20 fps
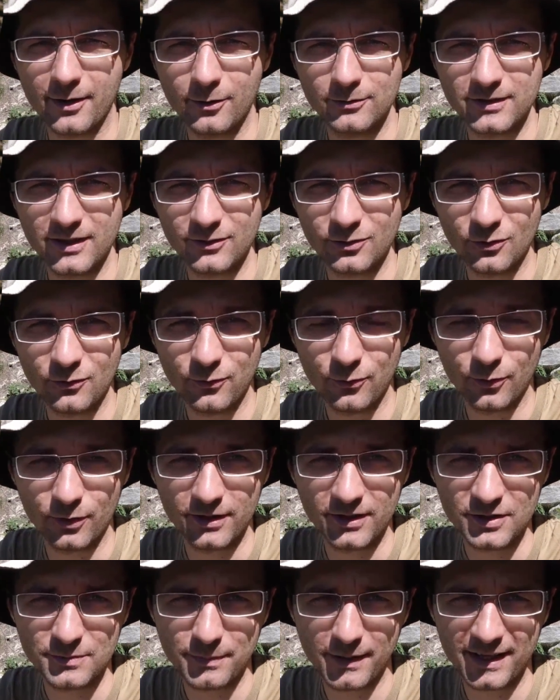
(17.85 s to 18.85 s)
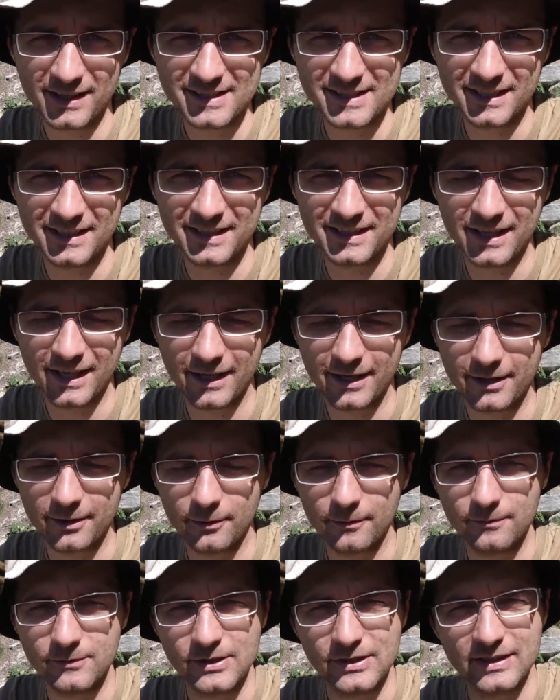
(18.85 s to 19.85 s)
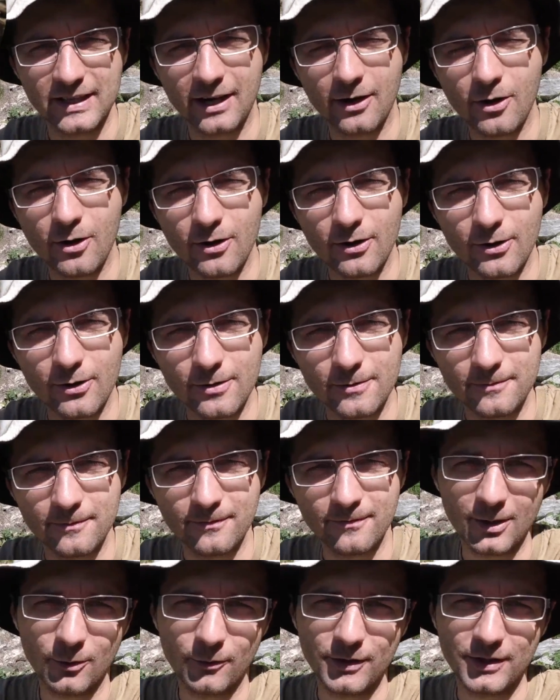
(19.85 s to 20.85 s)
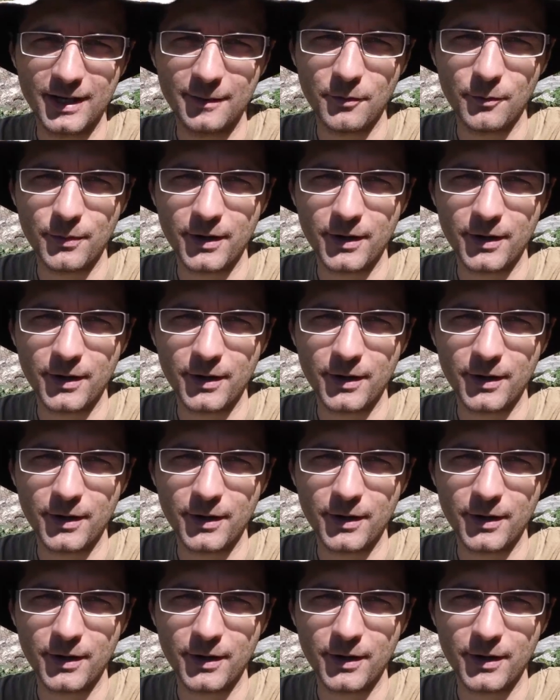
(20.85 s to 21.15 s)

con dei solfuri dispersi all'interno. Ci sarà oro? Lo vedremo